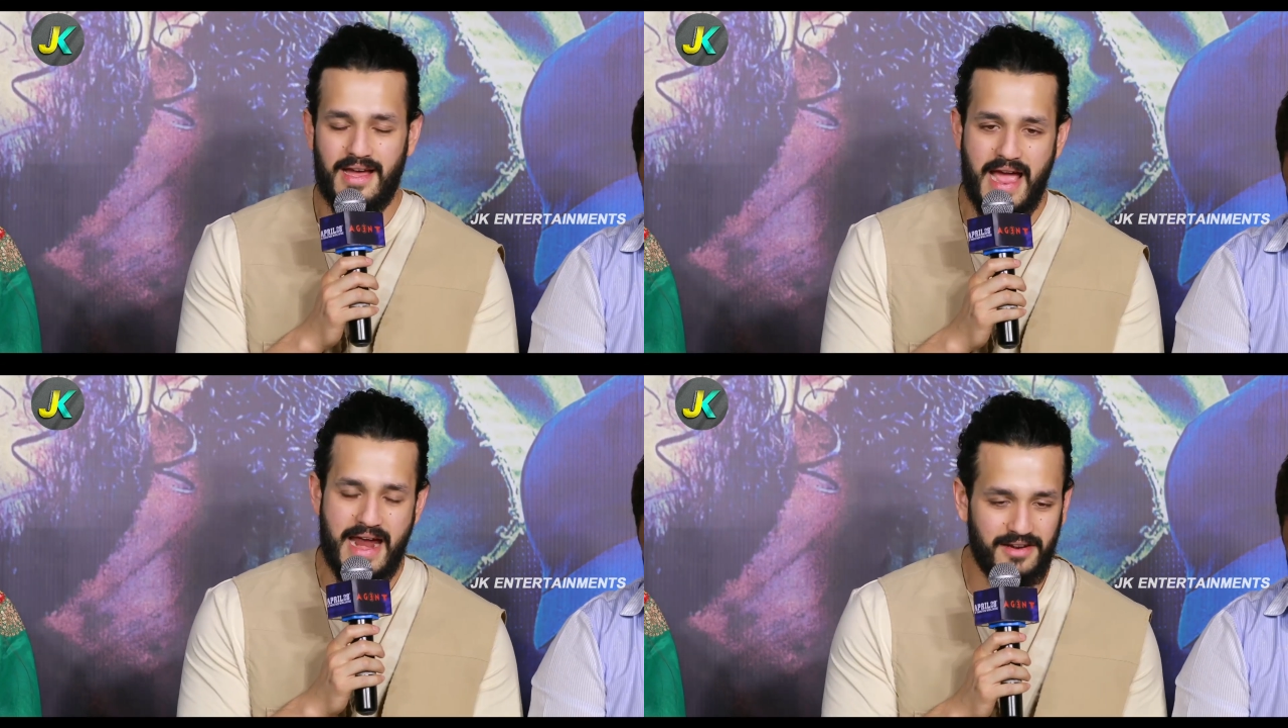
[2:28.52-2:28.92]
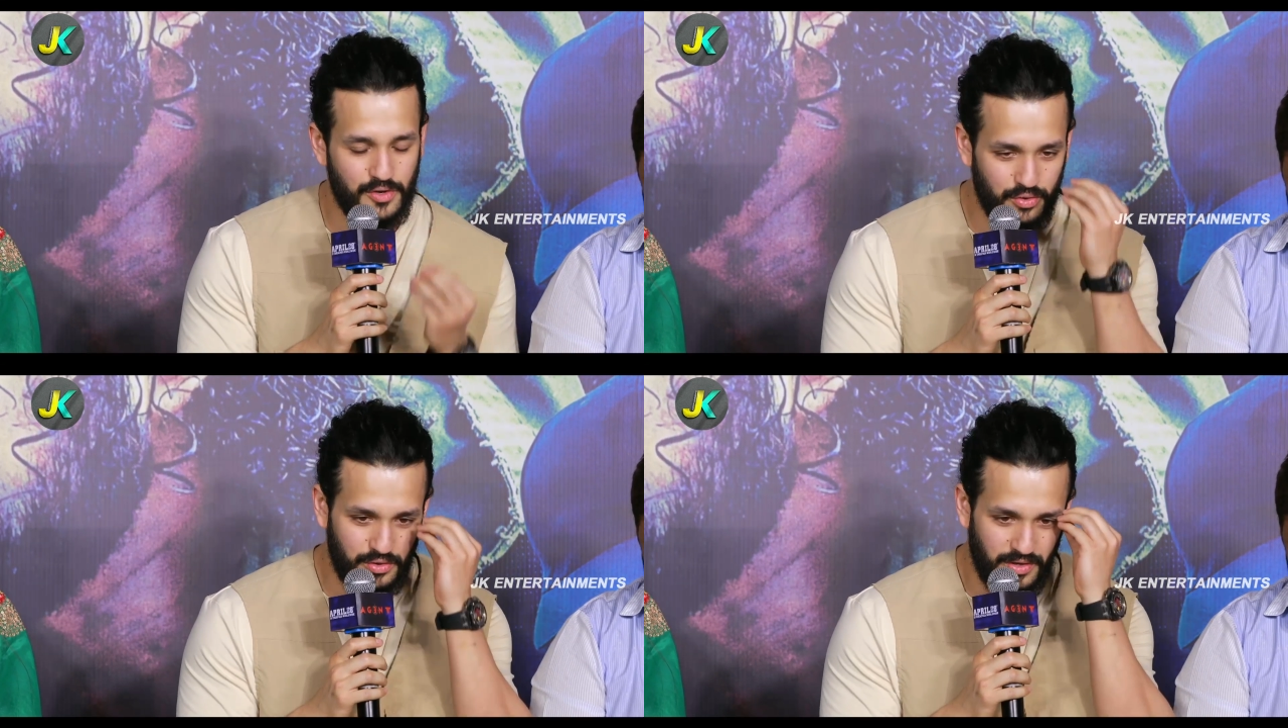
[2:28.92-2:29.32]

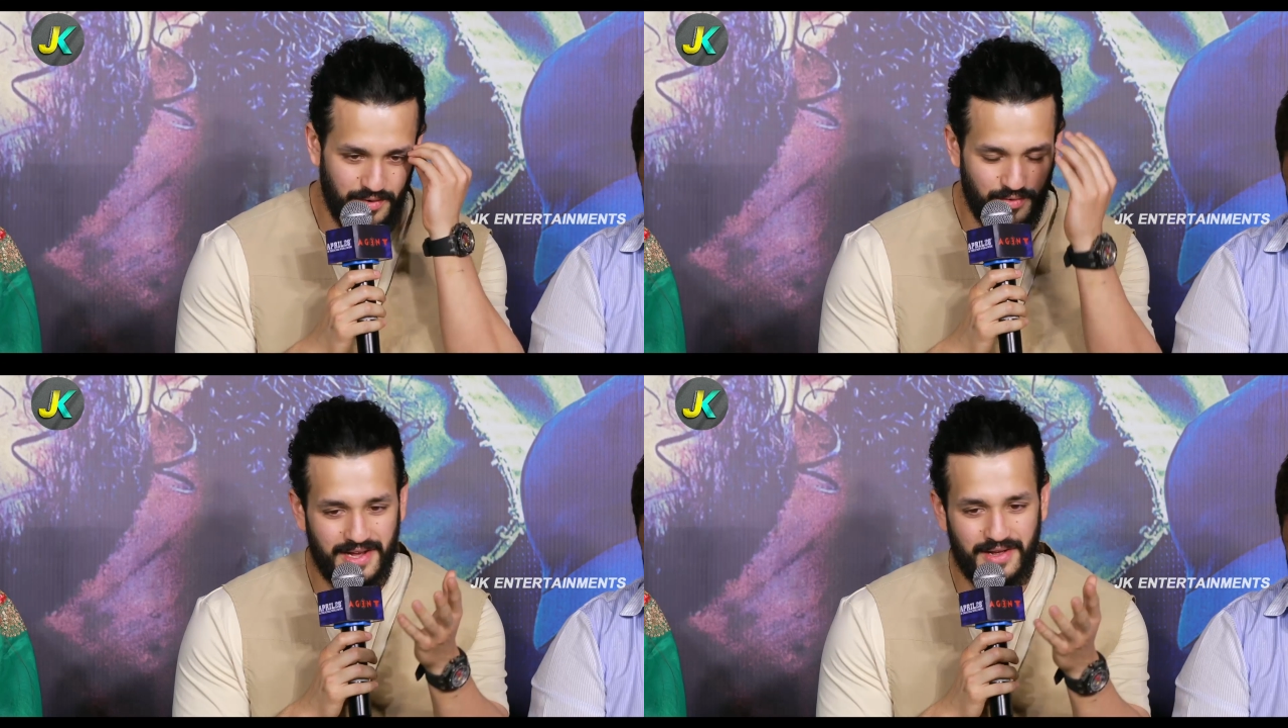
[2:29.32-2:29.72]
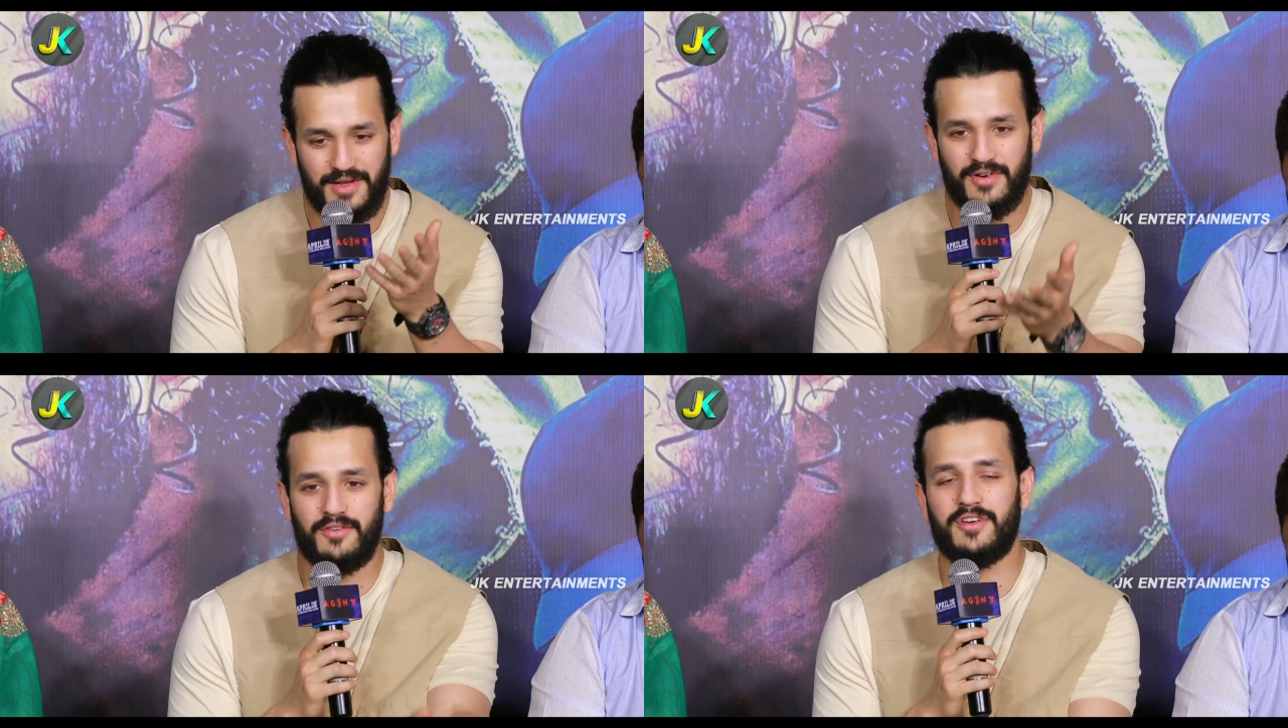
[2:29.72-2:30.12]
యాటిట్యూడ్తోనే ఉన్నాను
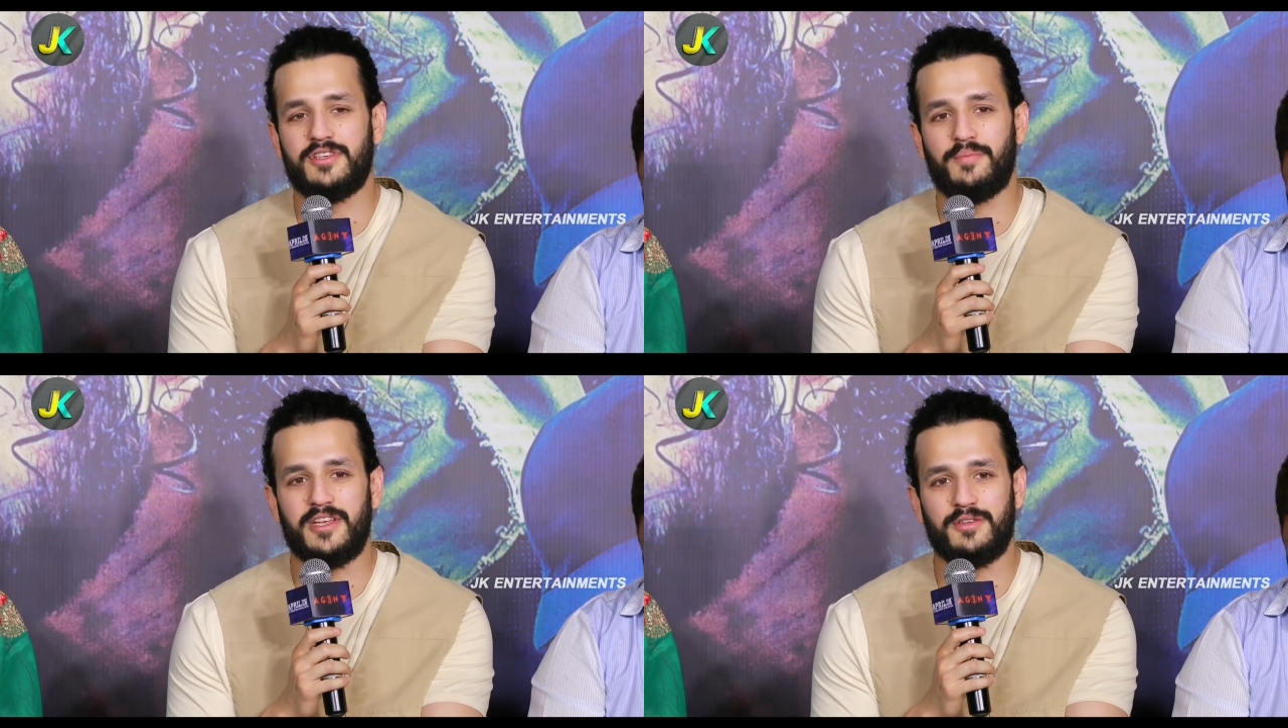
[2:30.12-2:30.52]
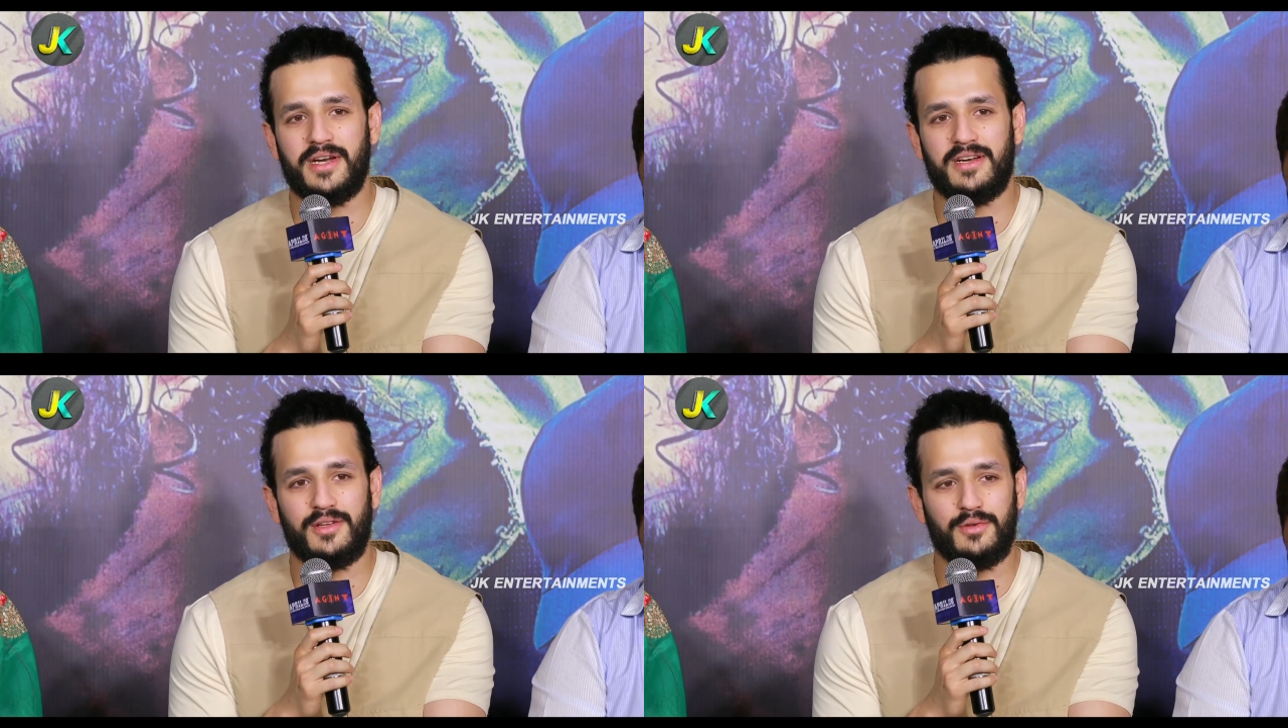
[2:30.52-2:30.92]
ఇవాళ ఫస్ట్ ప్రెస్
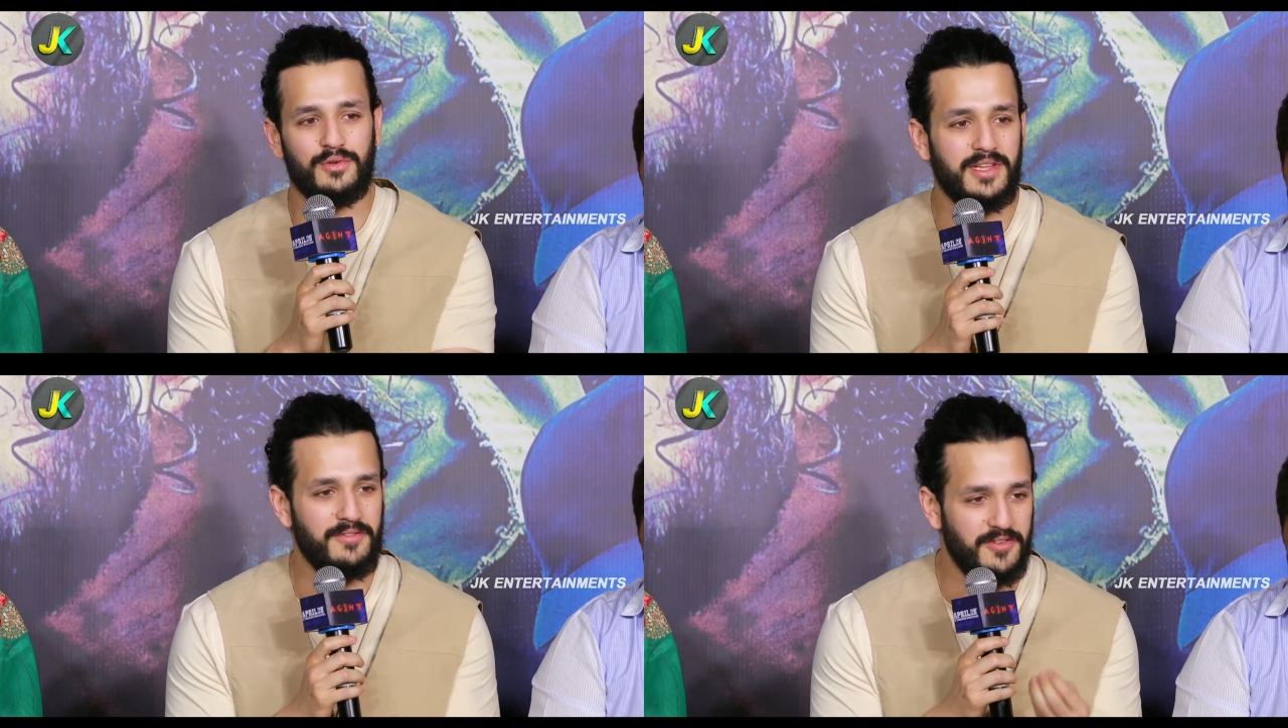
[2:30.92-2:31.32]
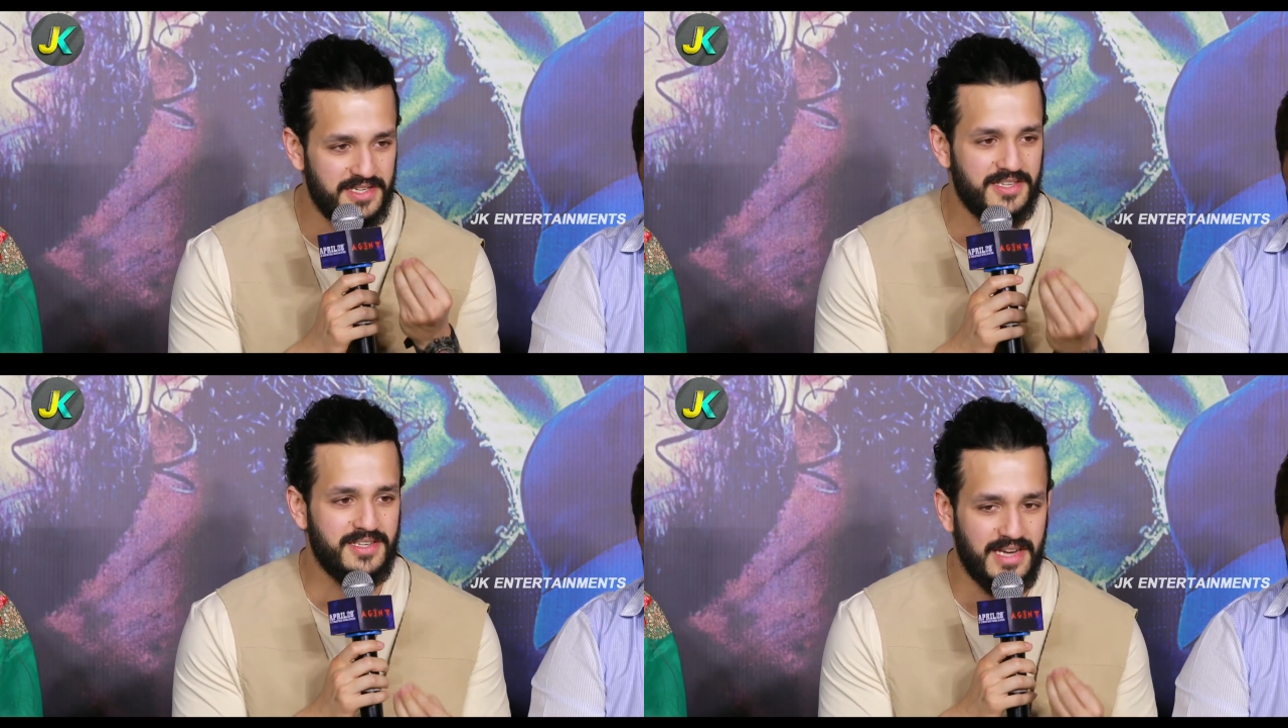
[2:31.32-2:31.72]
మీట్ జరుగుతుంది ఫస్ట్